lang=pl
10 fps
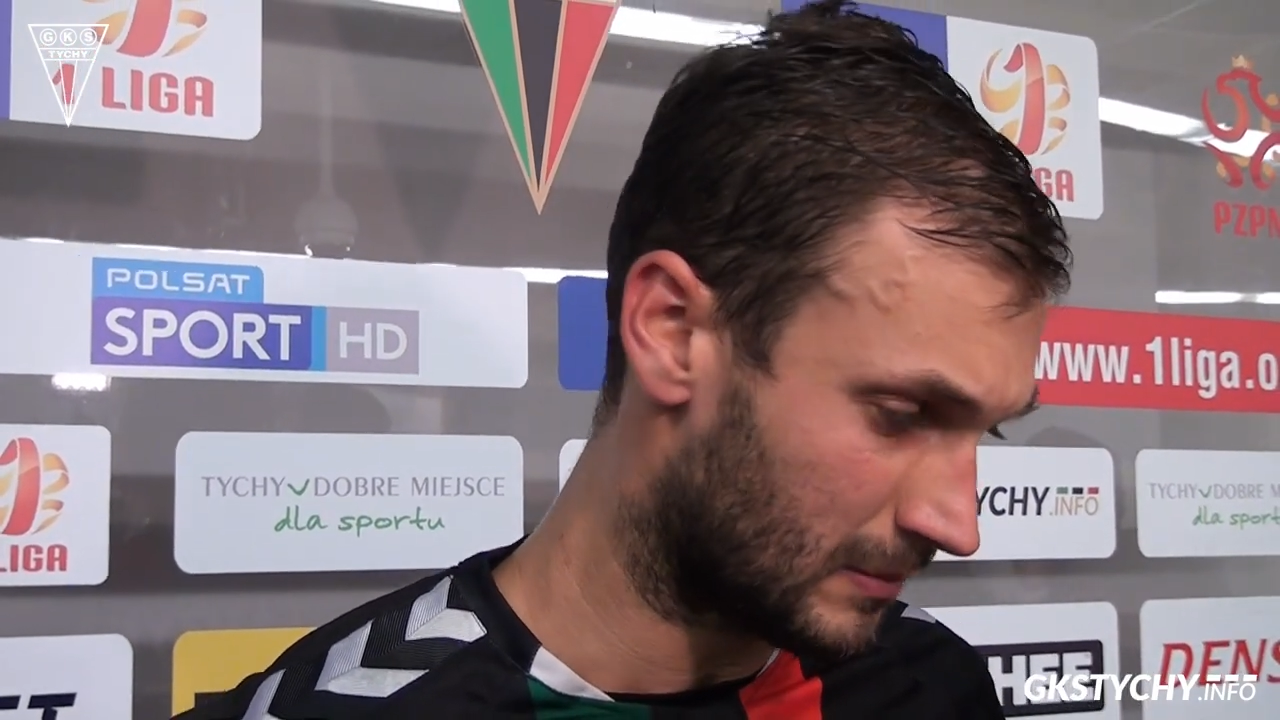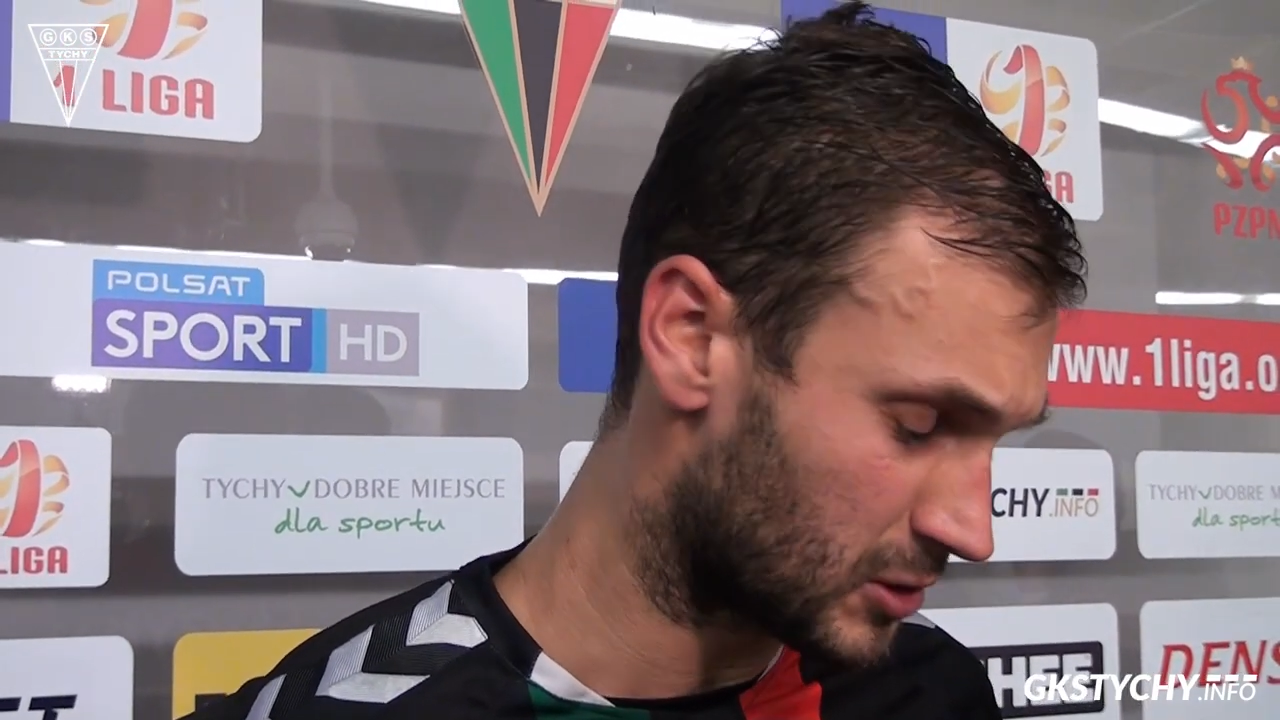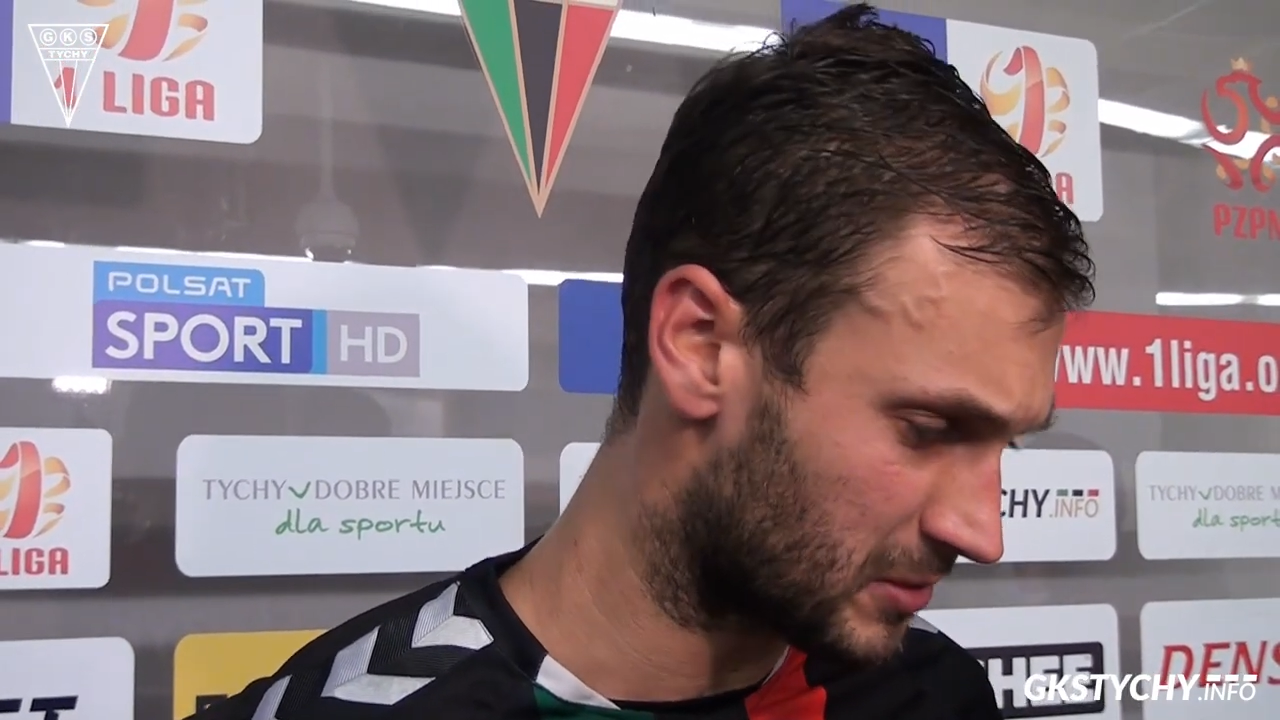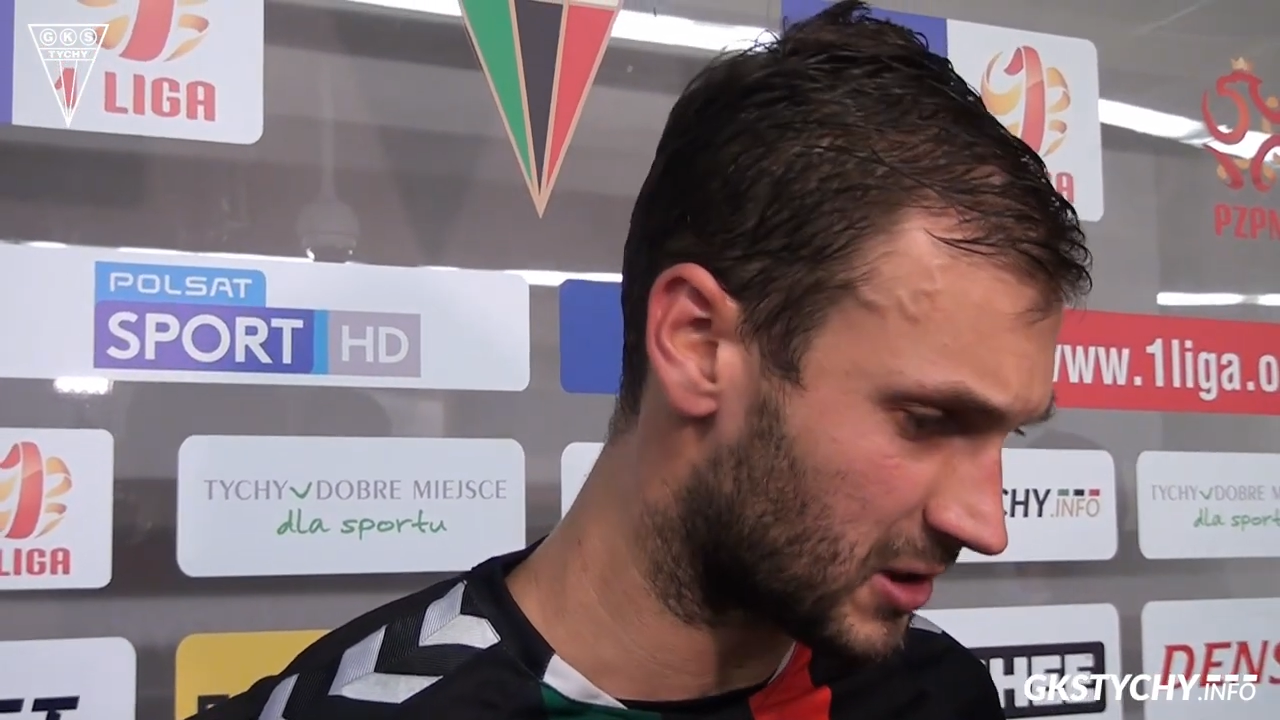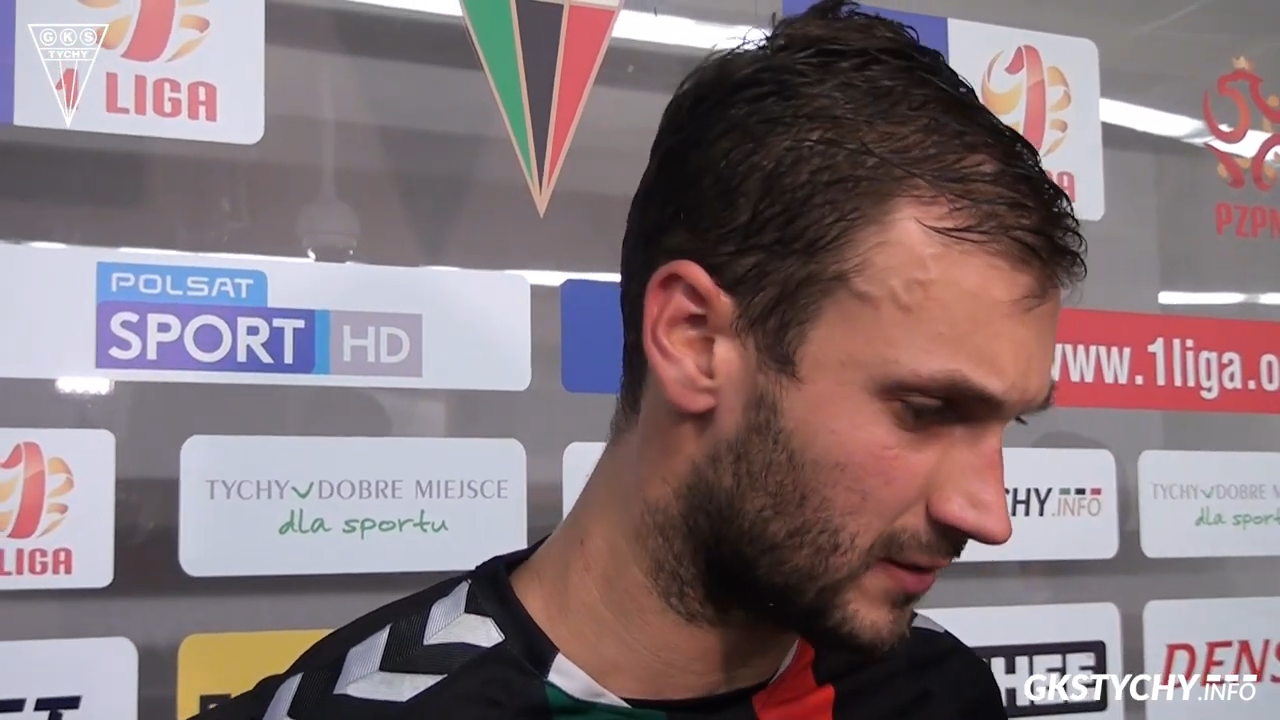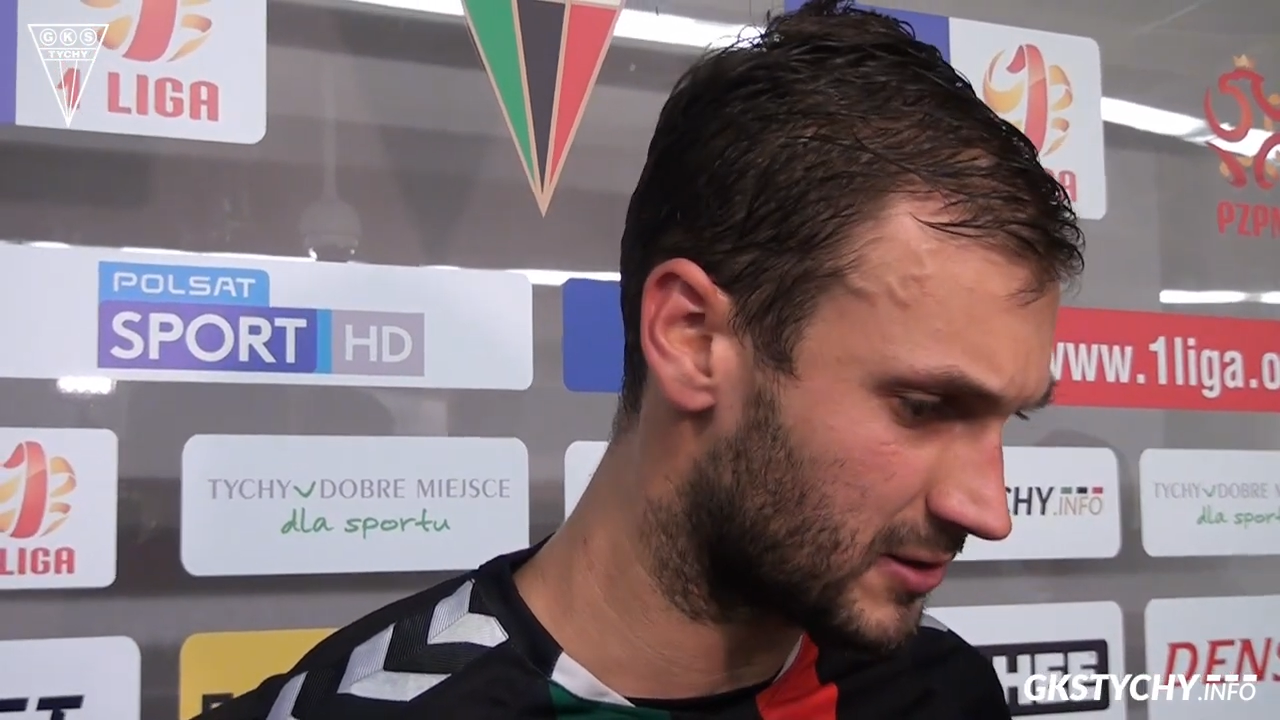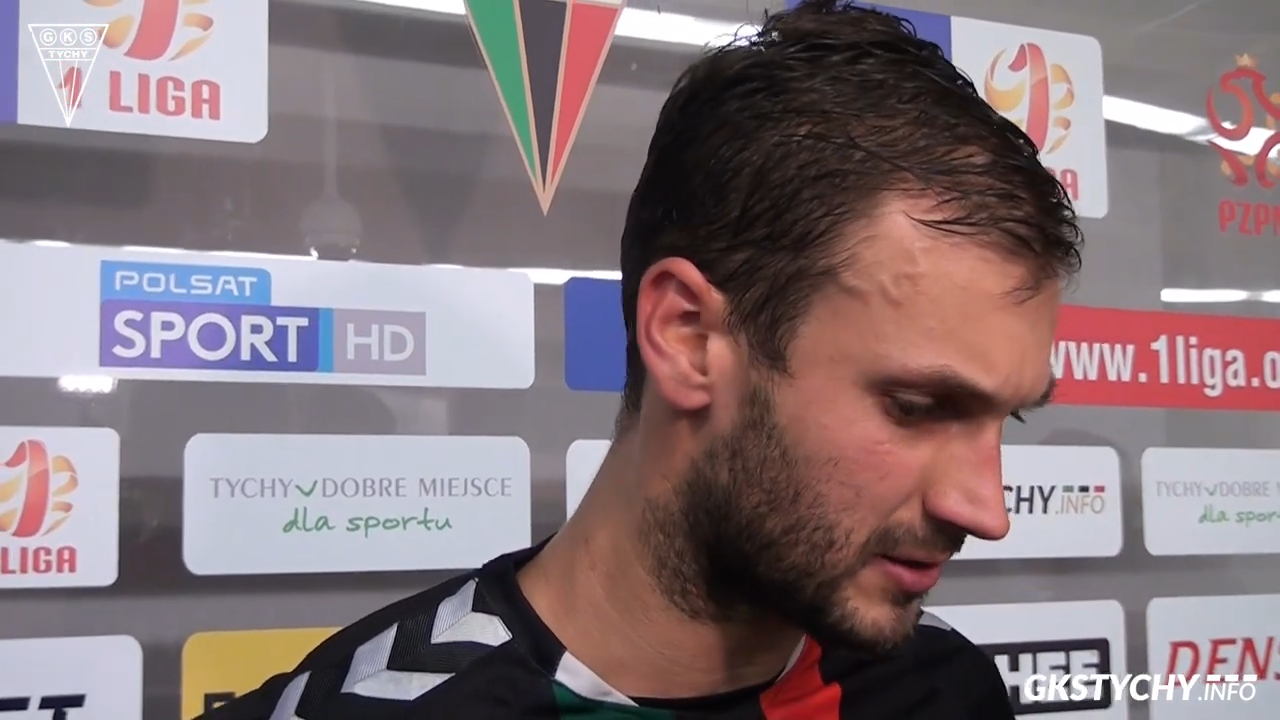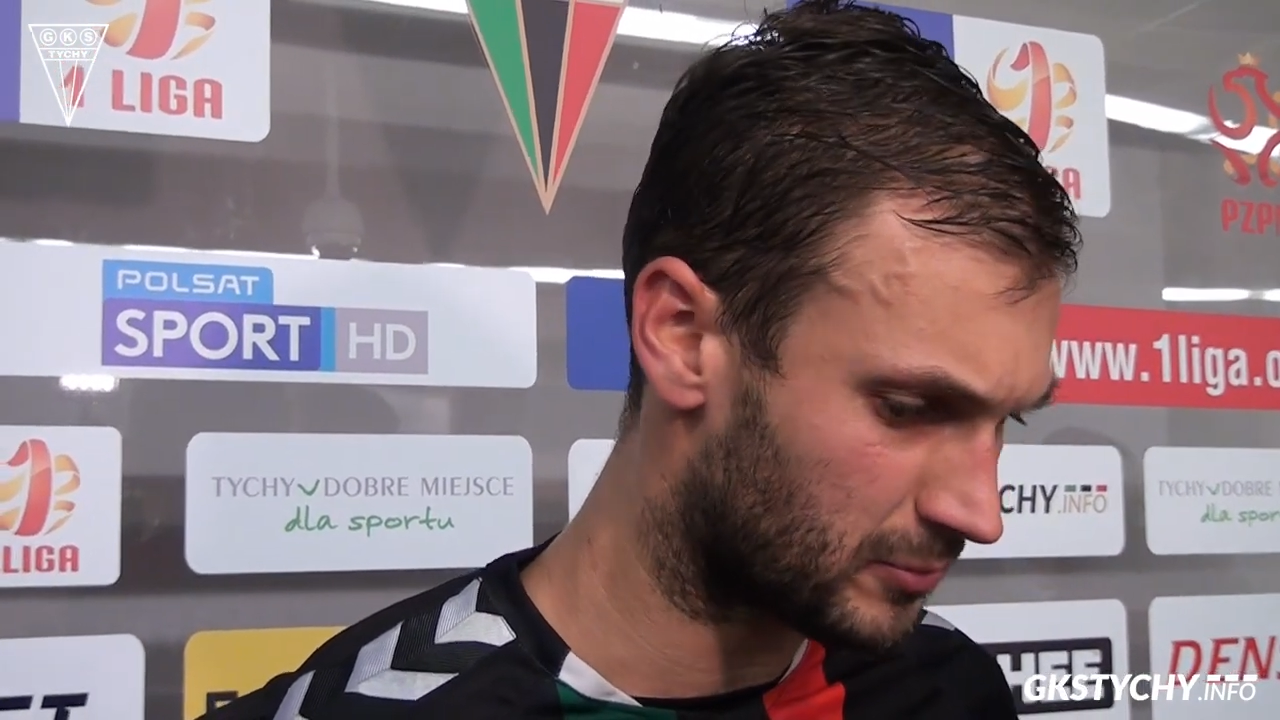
musimy szanować